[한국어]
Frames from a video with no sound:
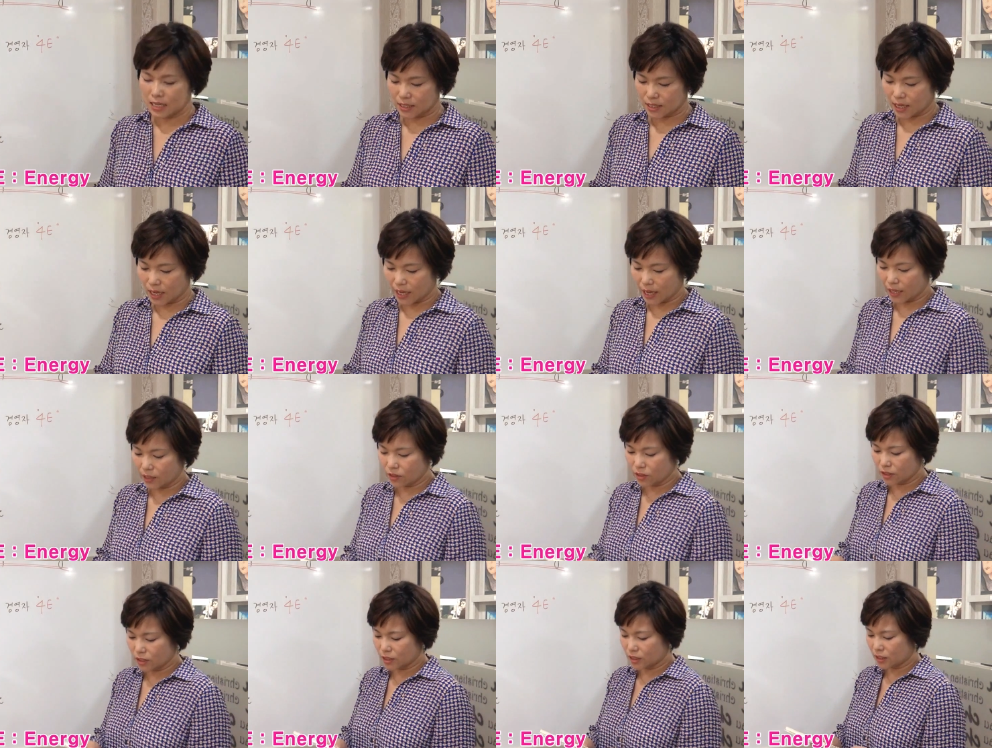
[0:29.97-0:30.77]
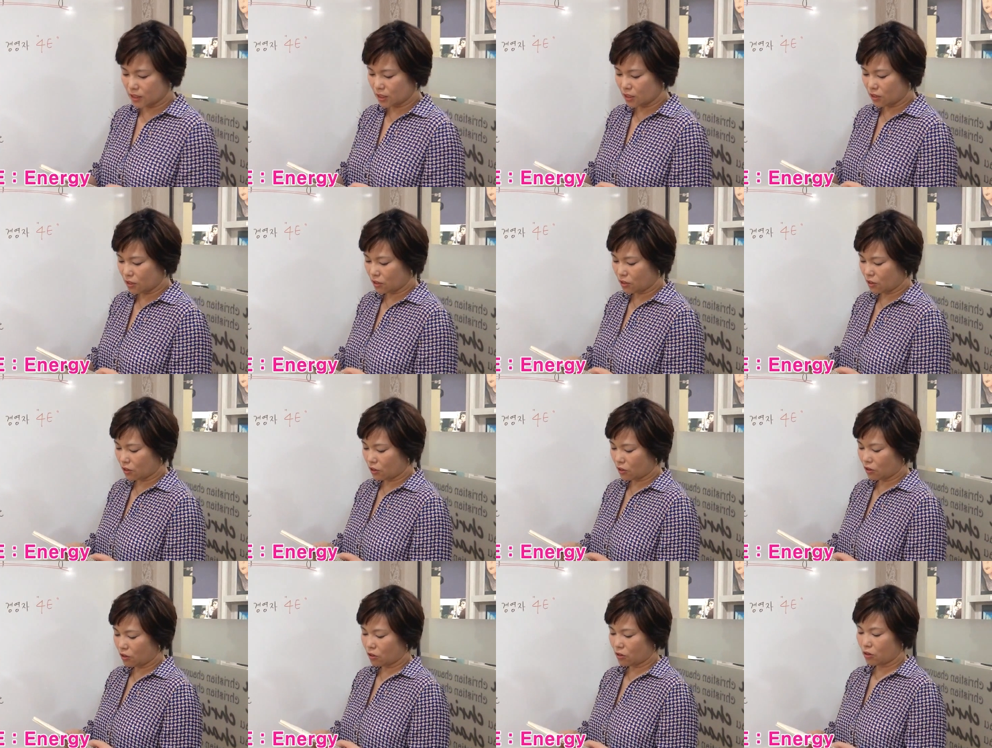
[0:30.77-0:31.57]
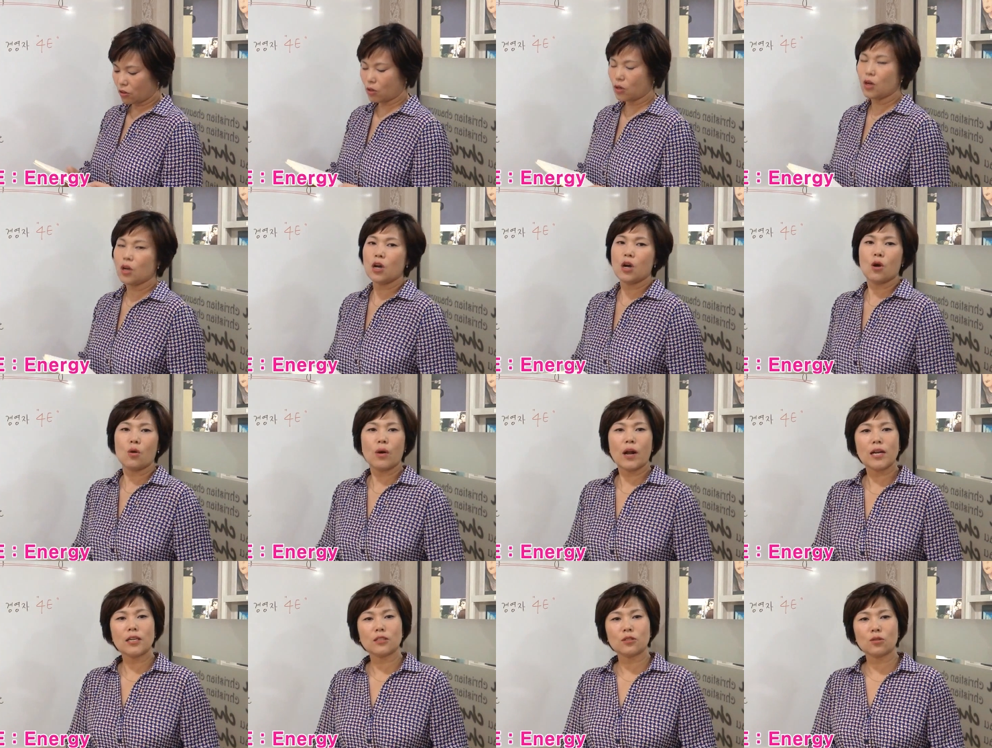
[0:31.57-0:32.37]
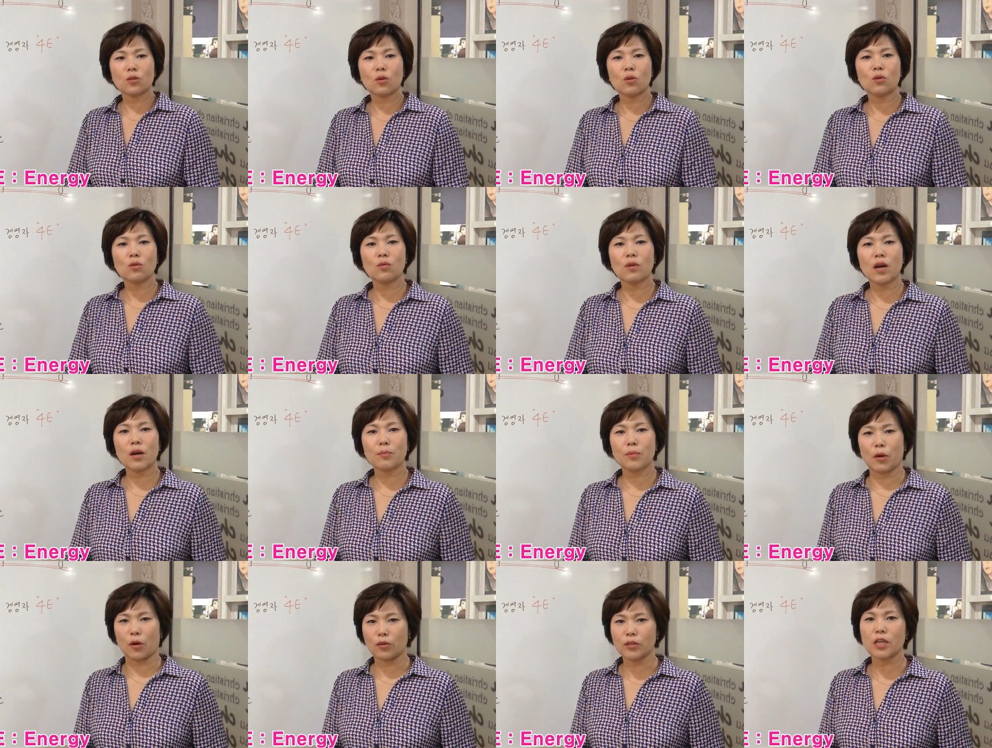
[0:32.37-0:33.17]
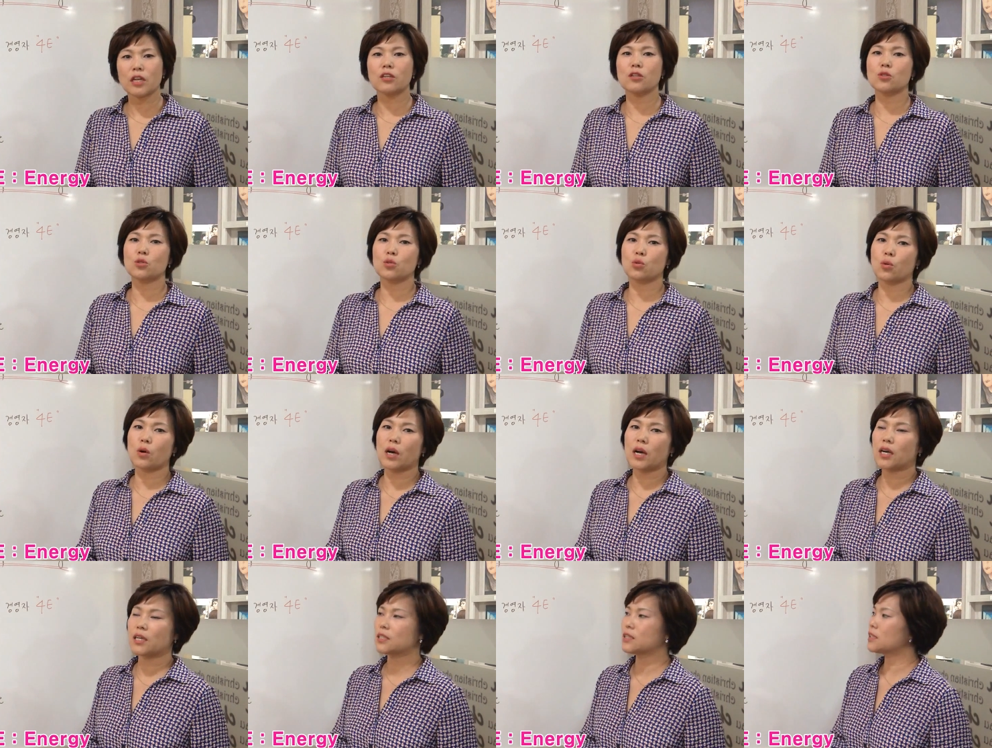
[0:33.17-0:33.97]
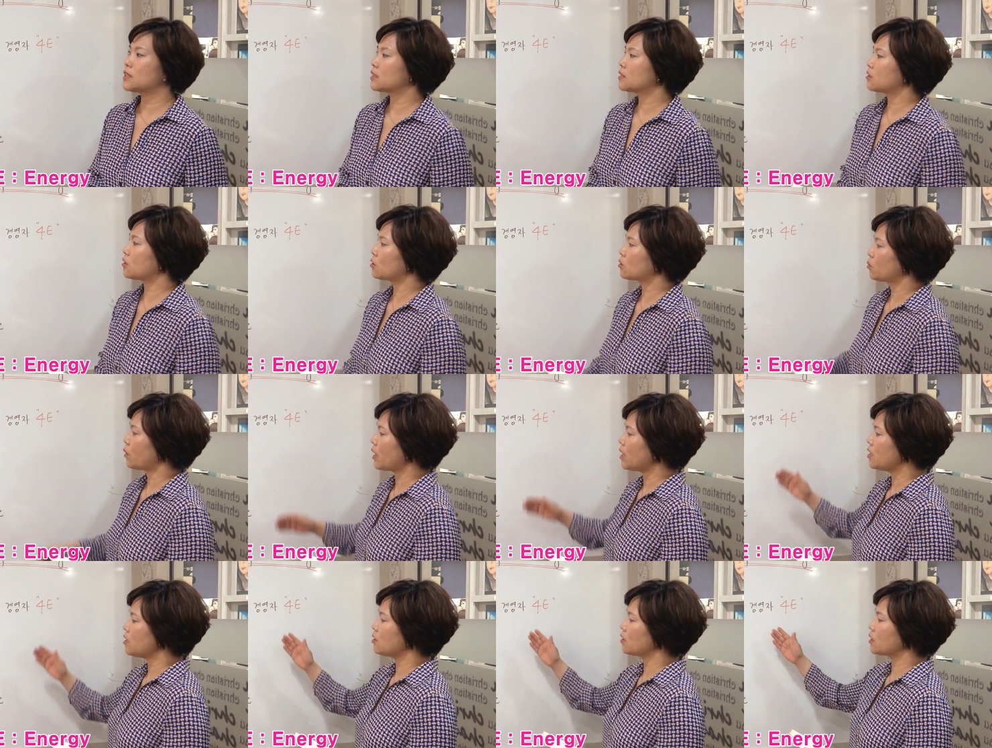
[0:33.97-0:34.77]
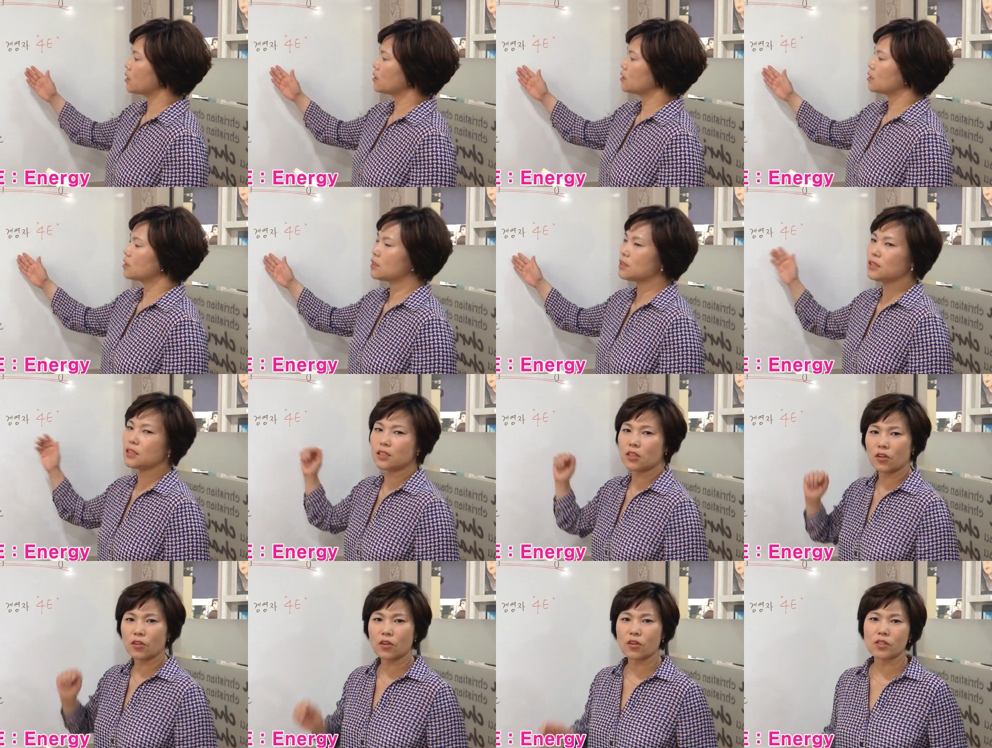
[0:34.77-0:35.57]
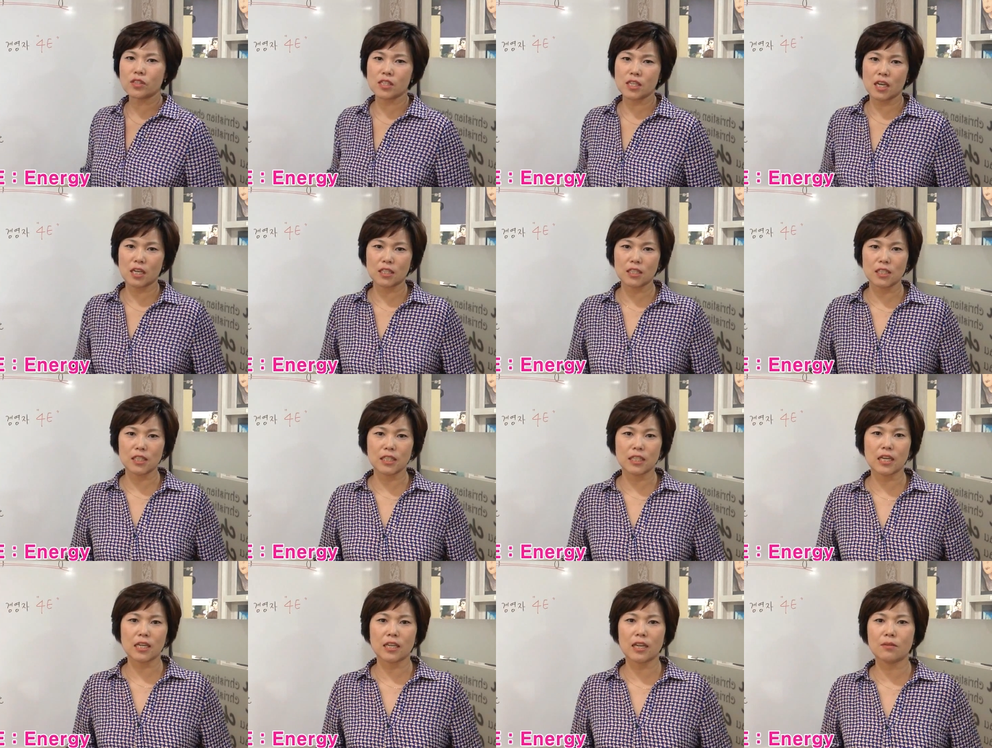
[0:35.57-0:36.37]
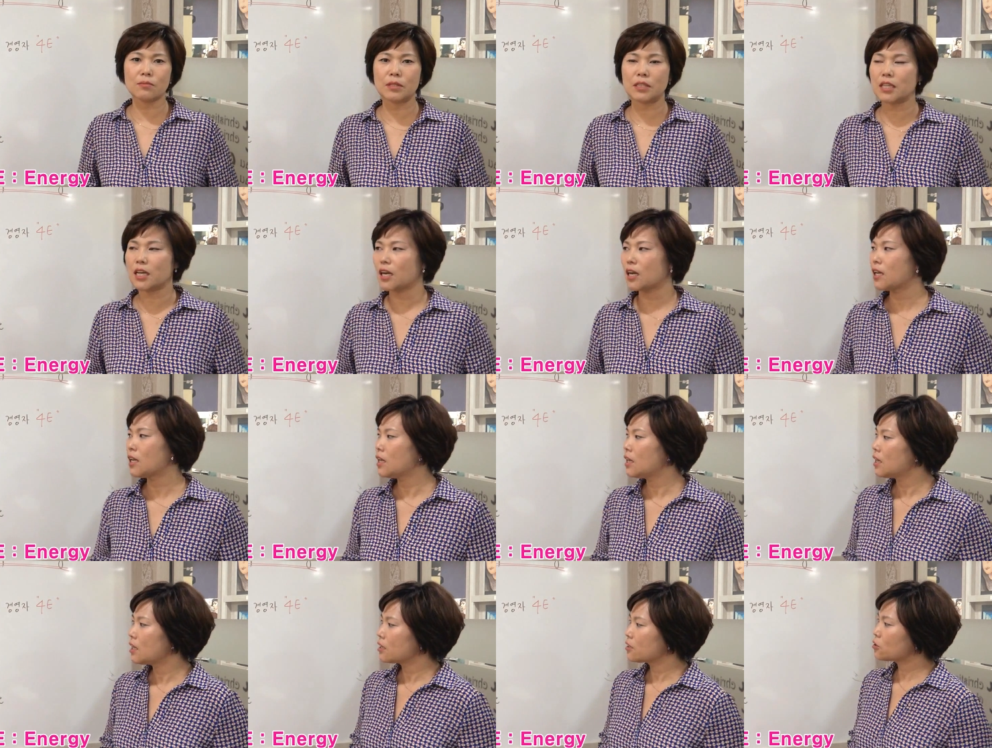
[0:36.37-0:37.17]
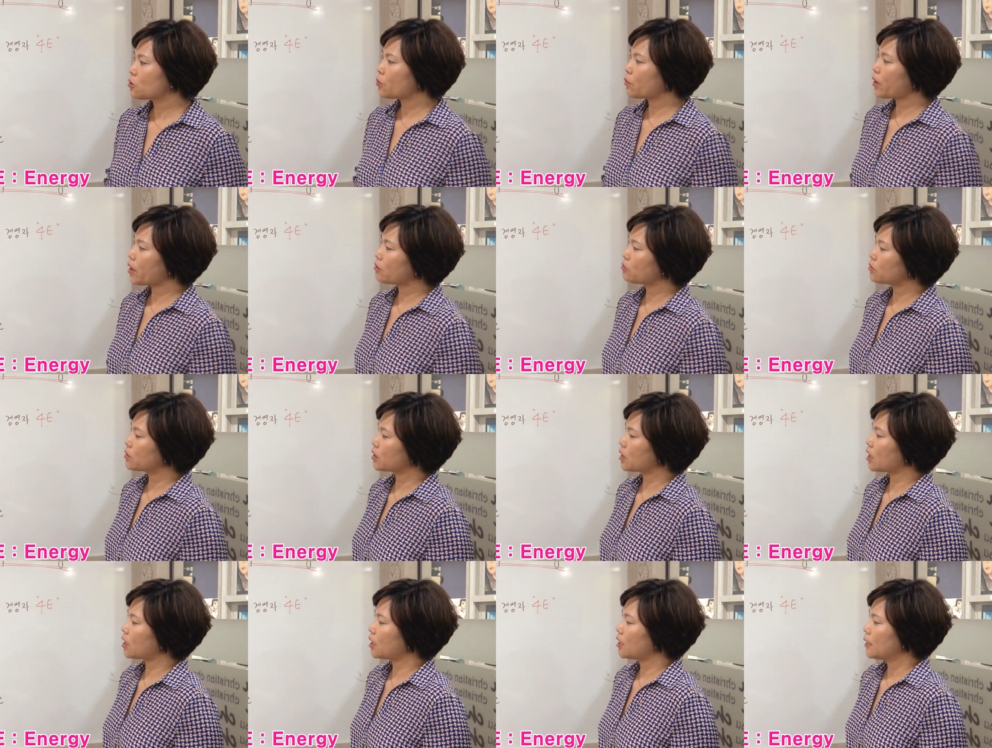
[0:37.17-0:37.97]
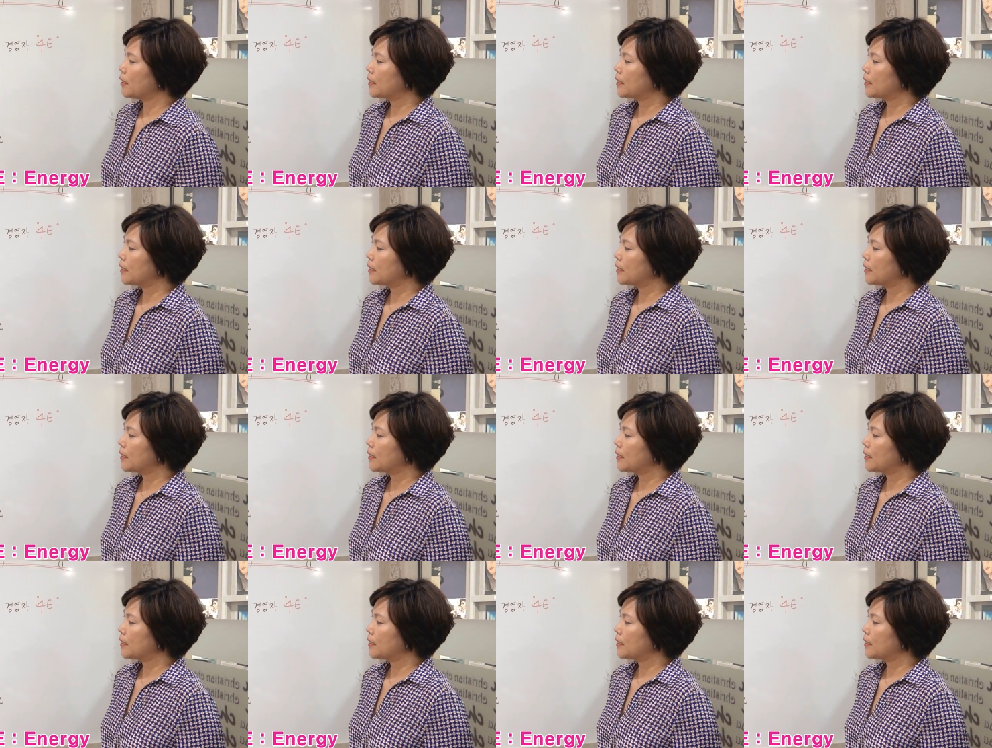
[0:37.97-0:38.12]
자, 에너지는요, 어, 활동과 변화를 좋아하는 그런 활력 있는 경영자를 이야기합니다. 그래서 왜 우리가